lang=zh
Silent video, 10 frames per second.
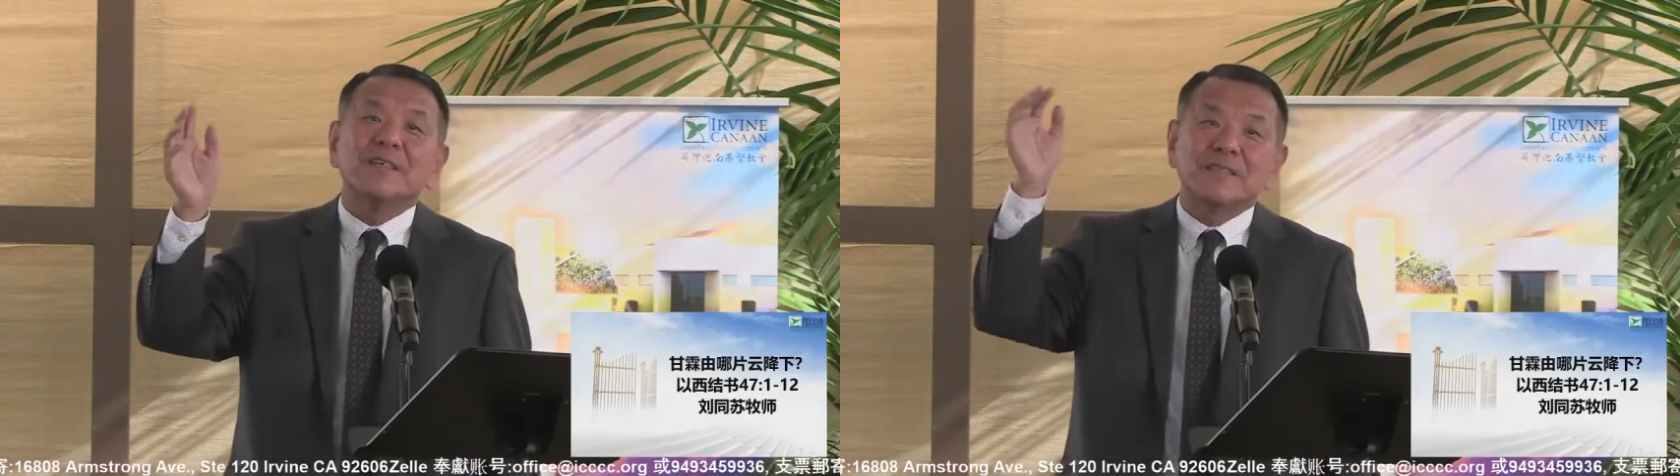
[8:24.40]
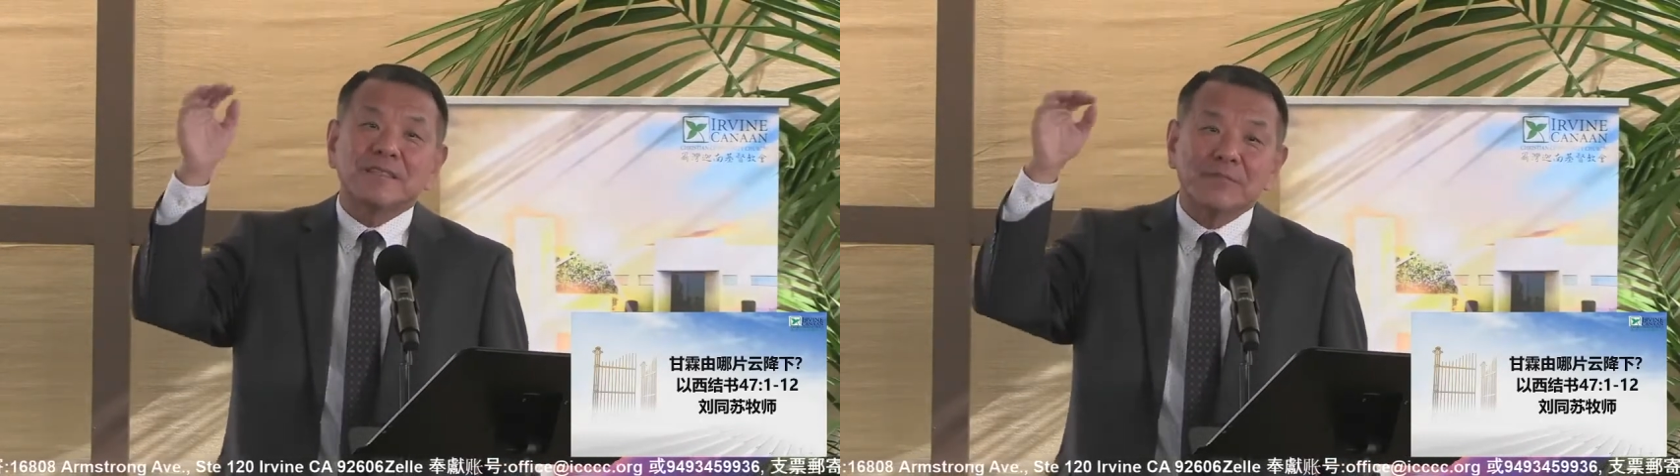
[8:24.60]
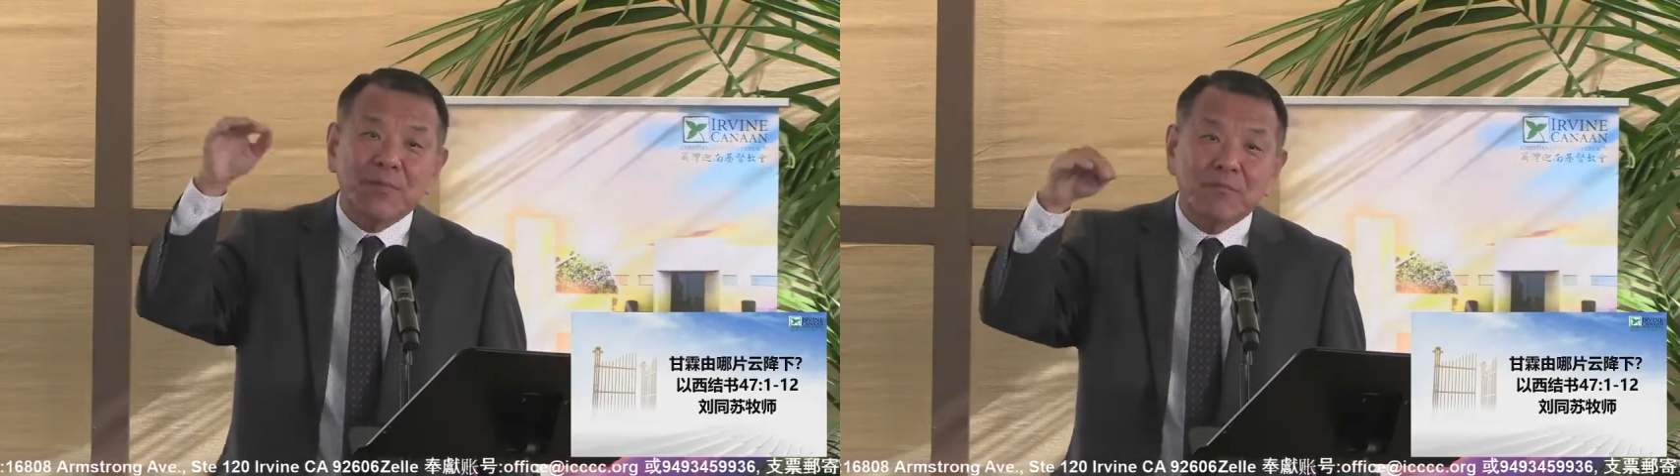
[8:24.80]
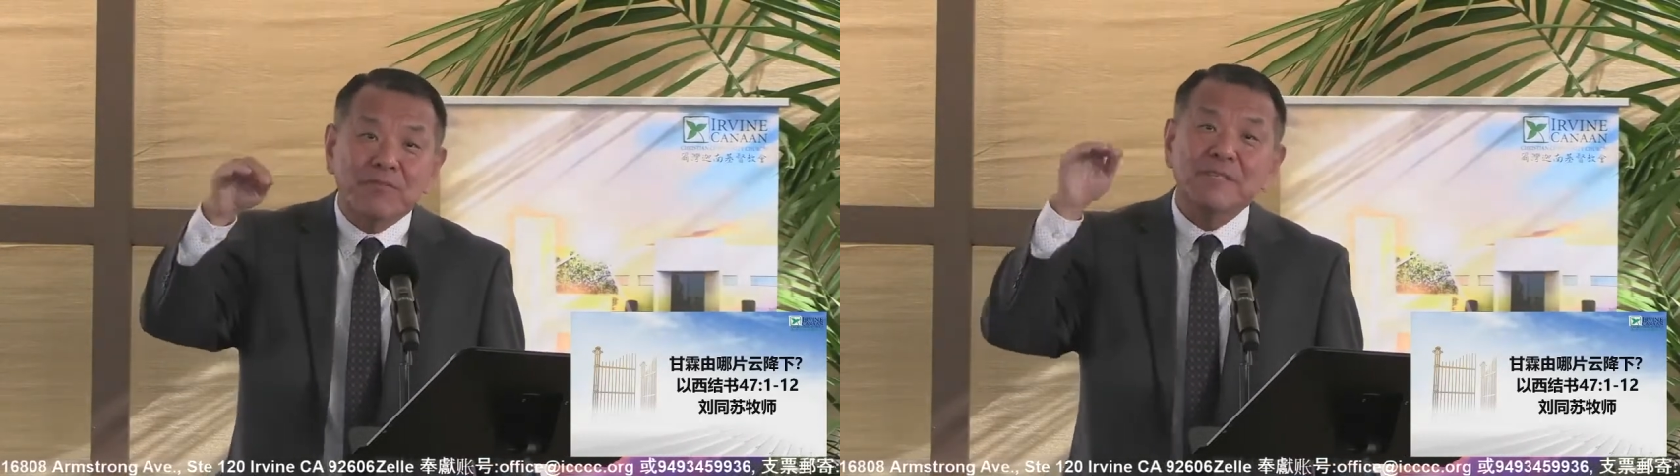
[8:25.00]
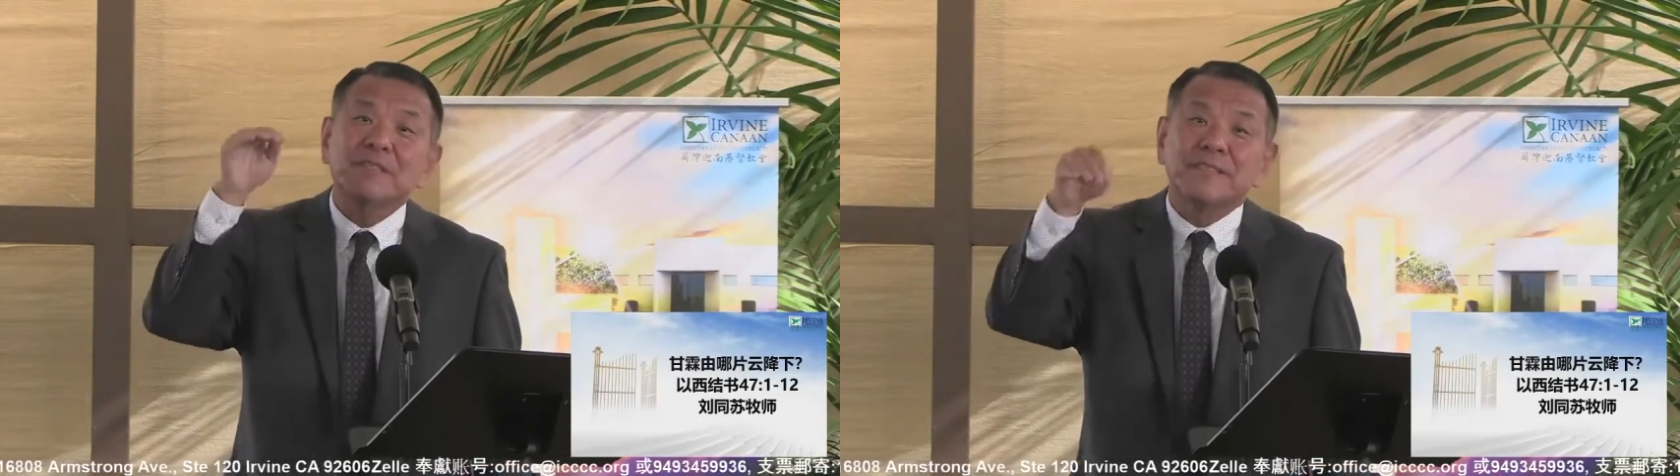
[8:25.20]
是这么，
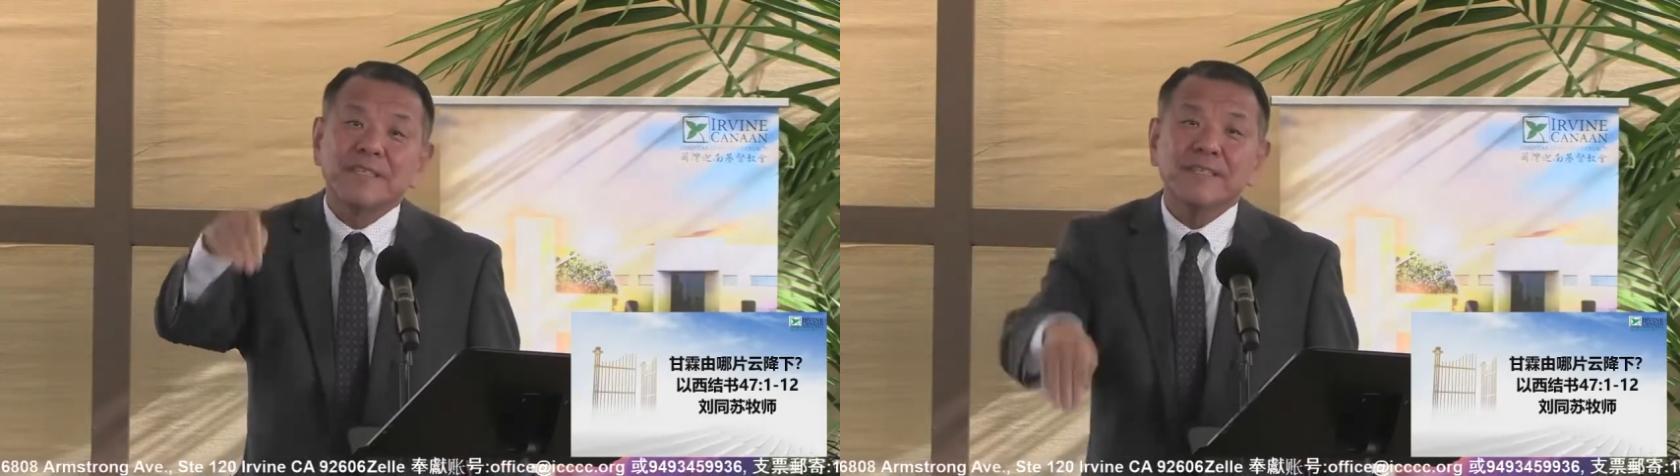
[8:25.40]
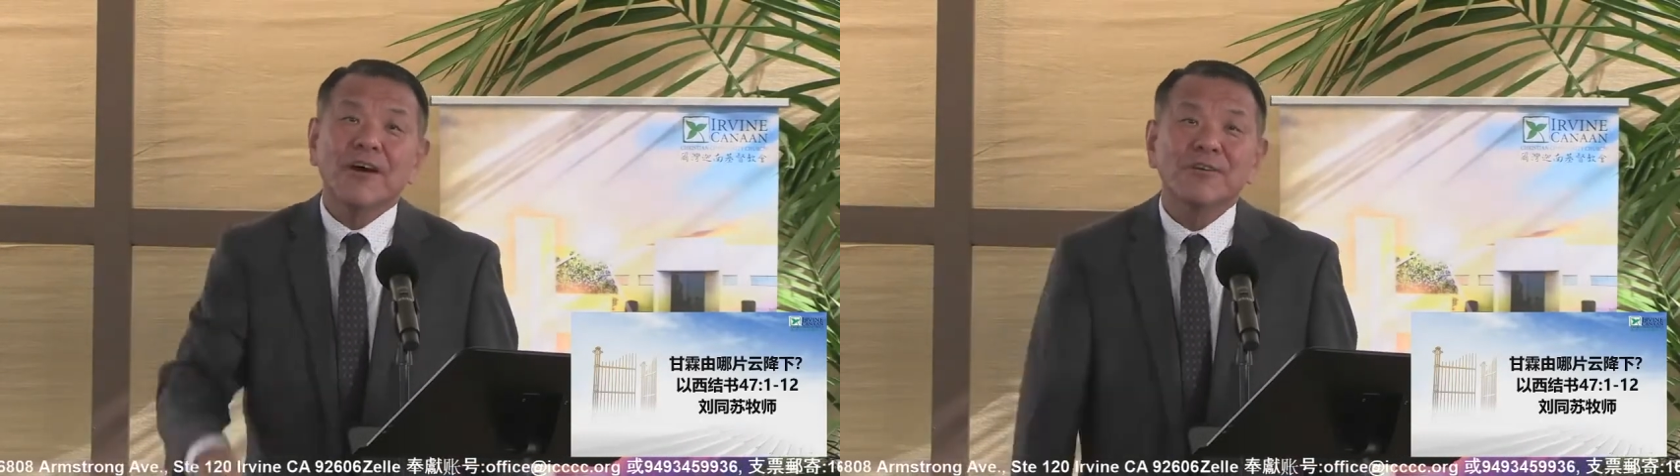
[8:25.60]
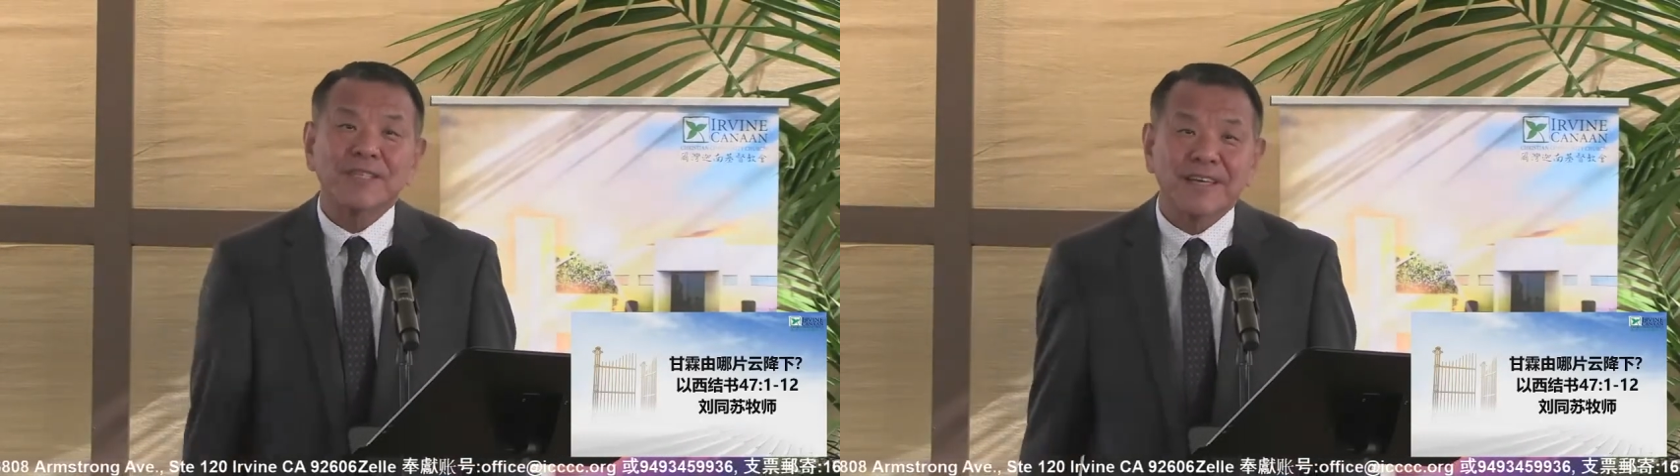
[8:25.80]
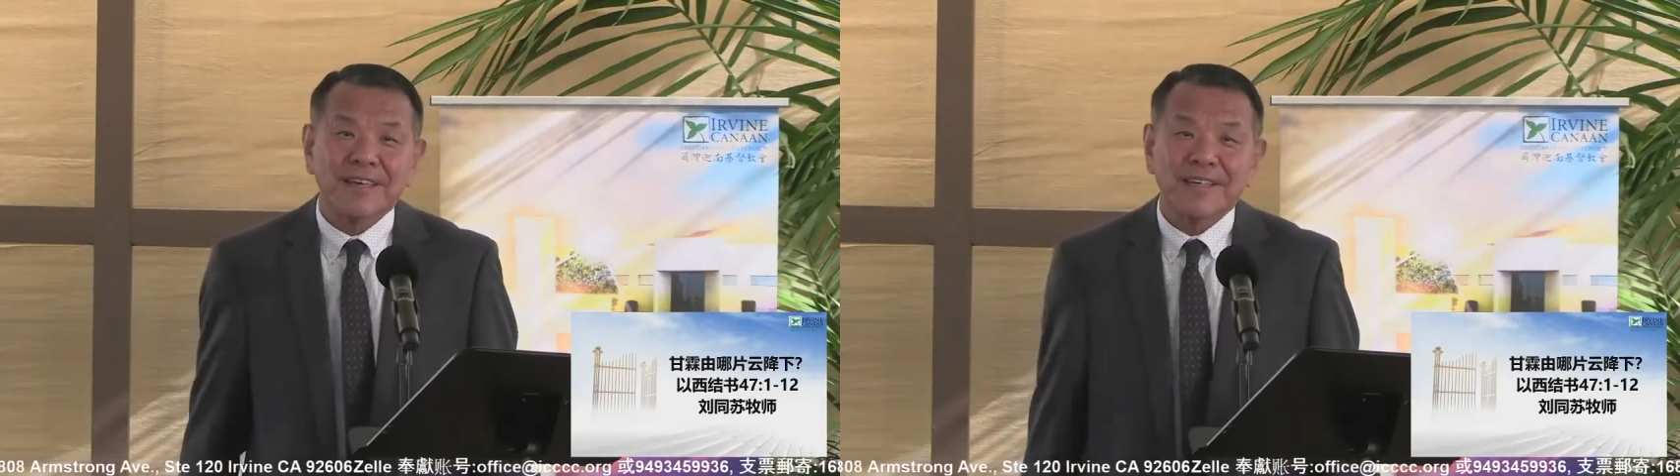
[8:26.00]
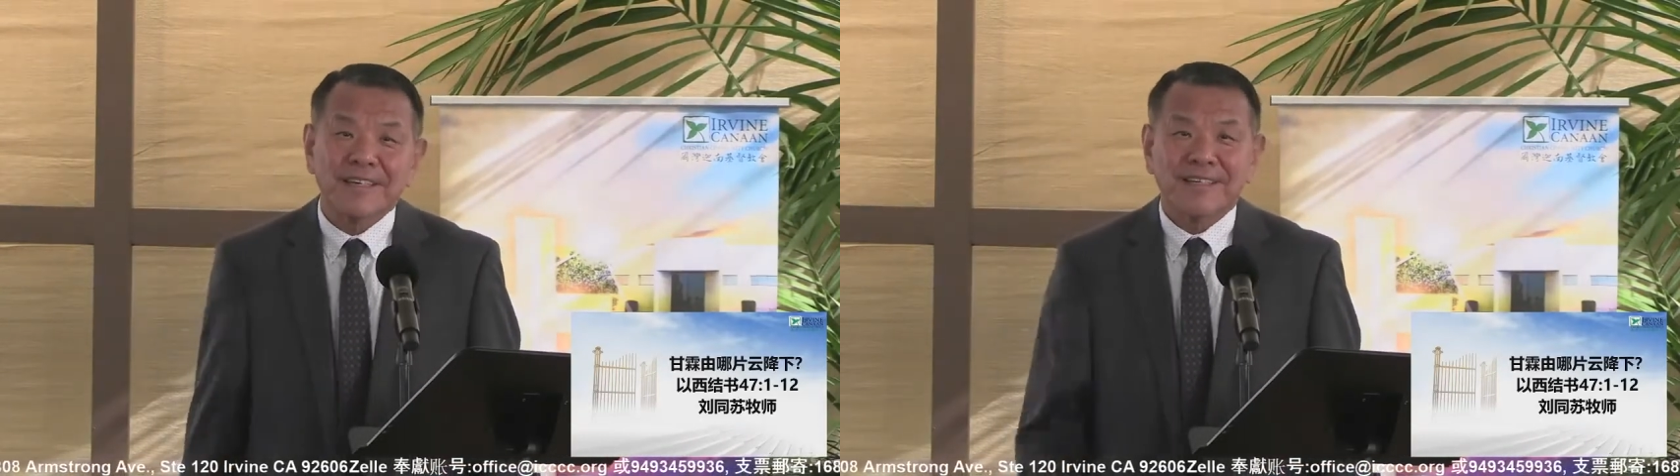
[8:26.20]
不是直接倒下
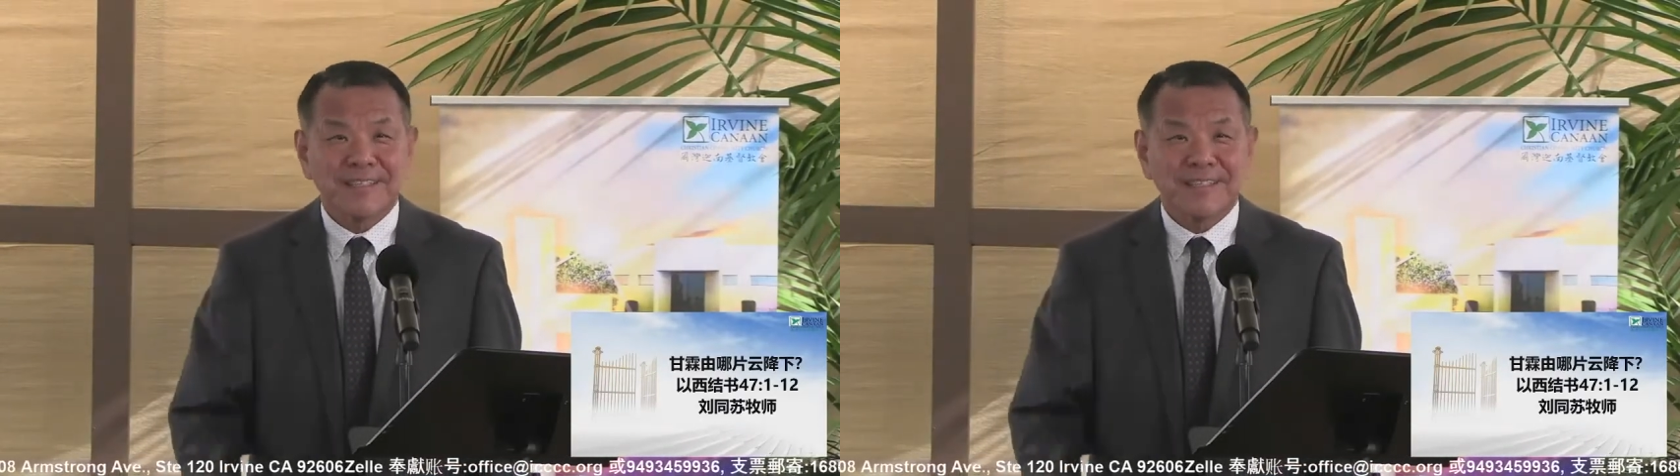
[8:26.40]
来的，